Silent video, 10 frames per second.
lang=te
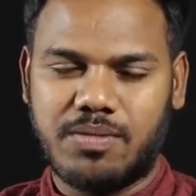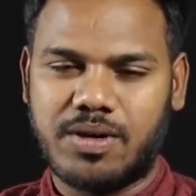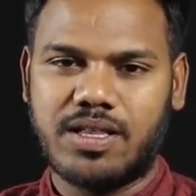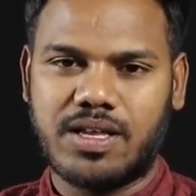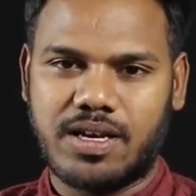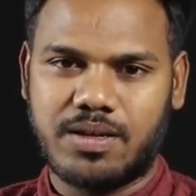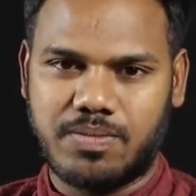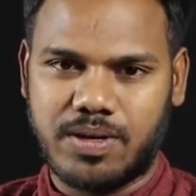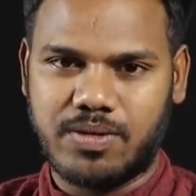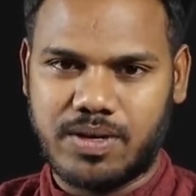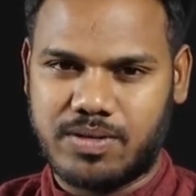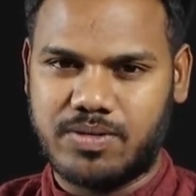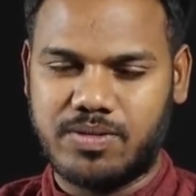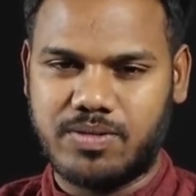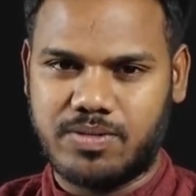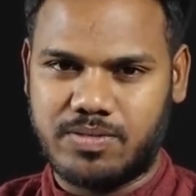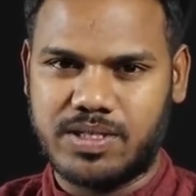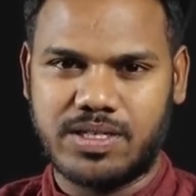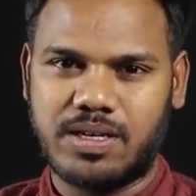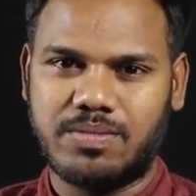మహదీర్ అనే పేరు నాకు
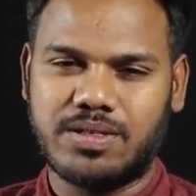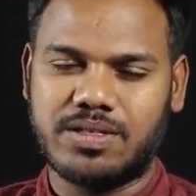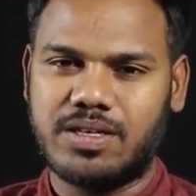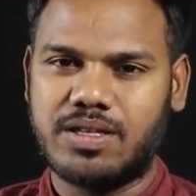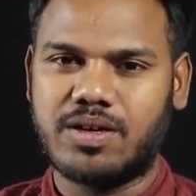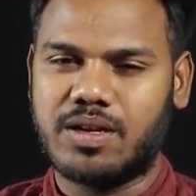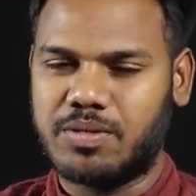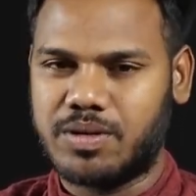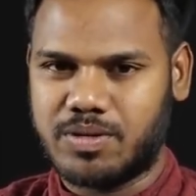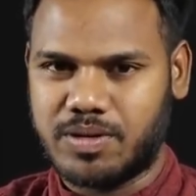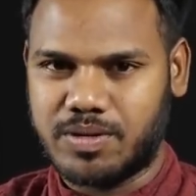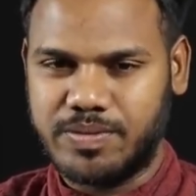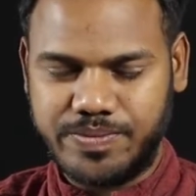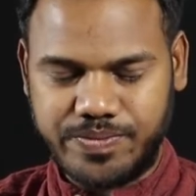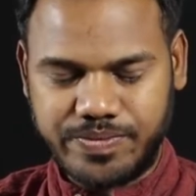మంచిగా అనిపించింది అందుకని పెట్టుకున్నాను